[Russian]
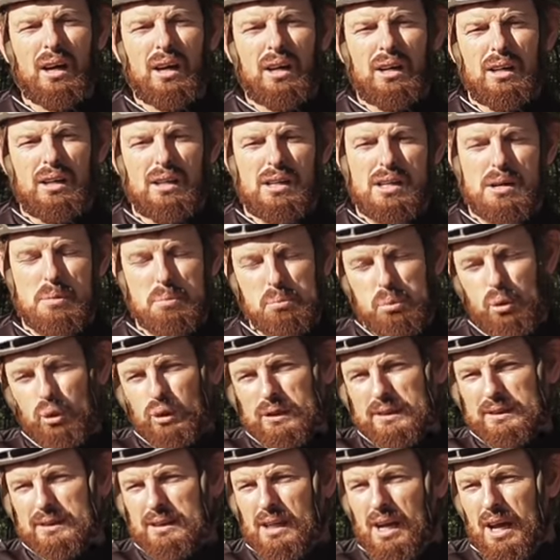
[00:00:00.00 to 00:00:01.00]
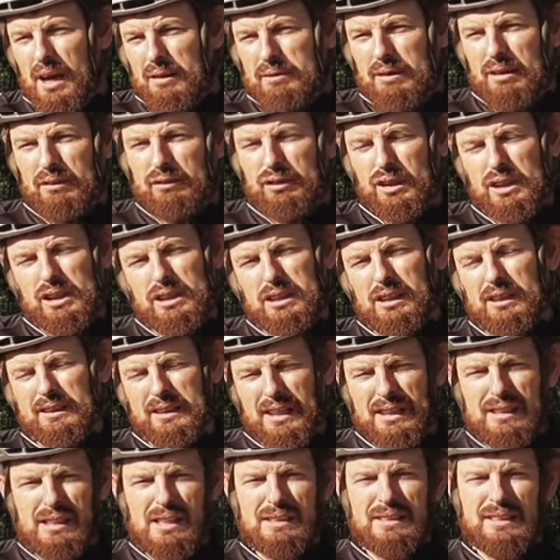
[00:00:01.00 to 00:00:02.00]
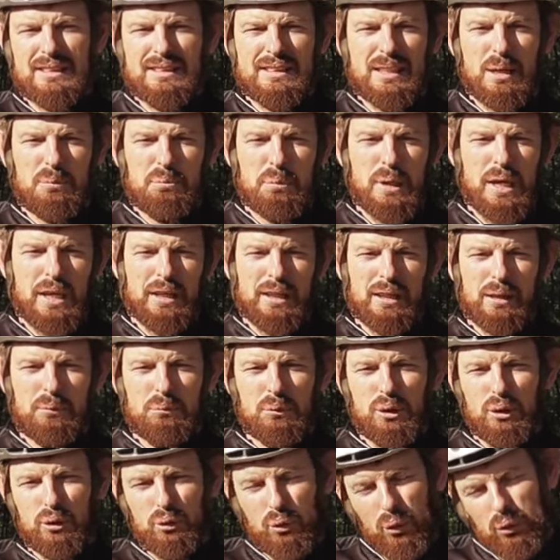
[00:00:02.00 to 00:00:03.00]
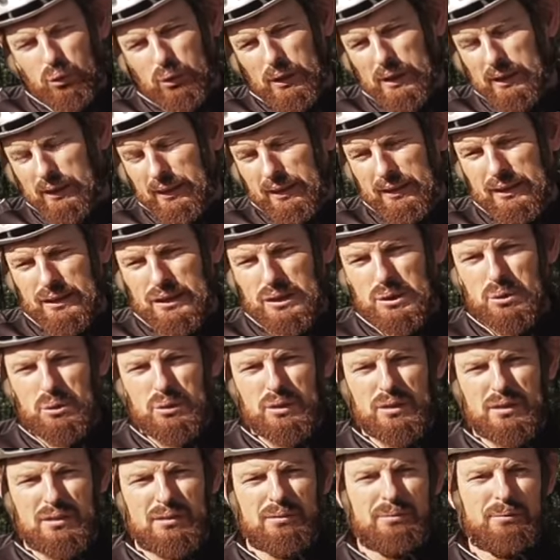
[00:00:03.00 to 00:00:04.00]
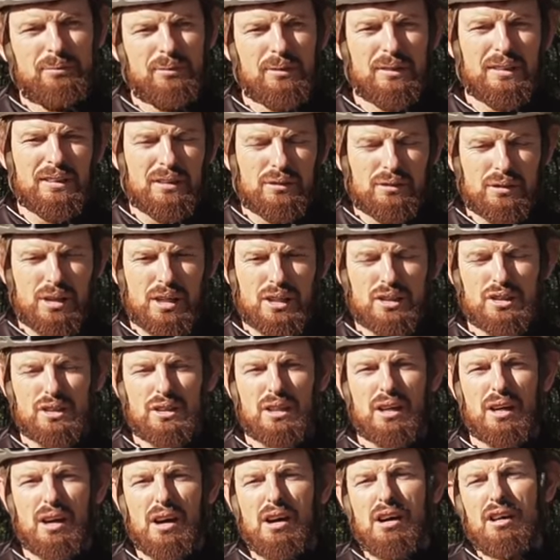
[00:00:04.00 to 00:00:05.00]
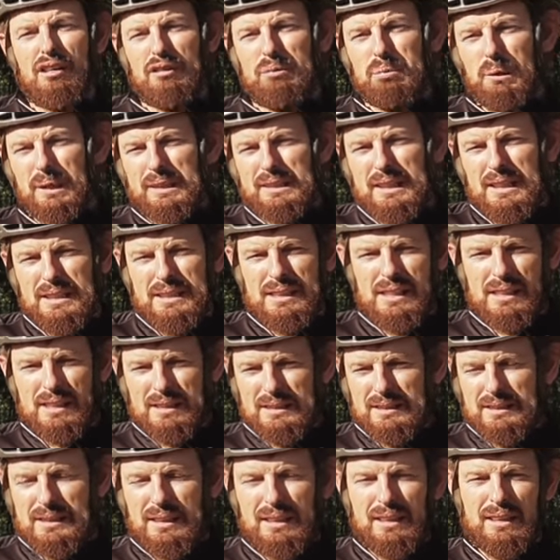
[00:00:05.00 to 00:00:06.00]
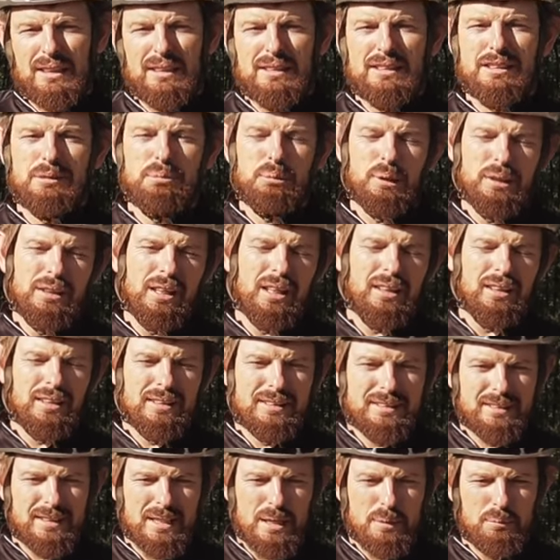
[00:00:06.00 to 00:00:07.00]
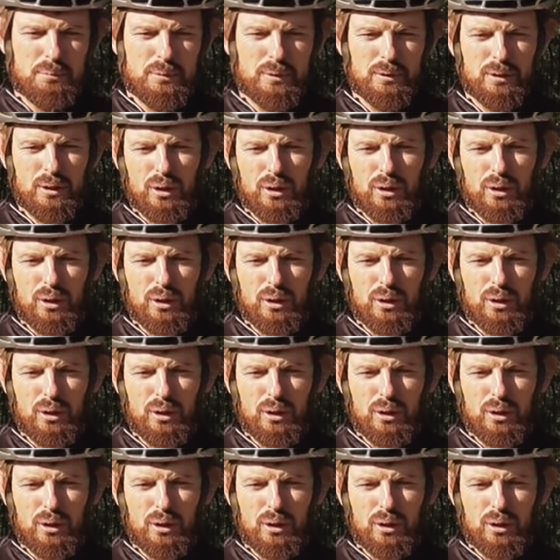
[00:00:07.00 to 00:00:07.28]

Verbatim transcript: А, по страве вышло 13 с копейками. Ну, это не суть, не важно. В процессе езды спадала цепь.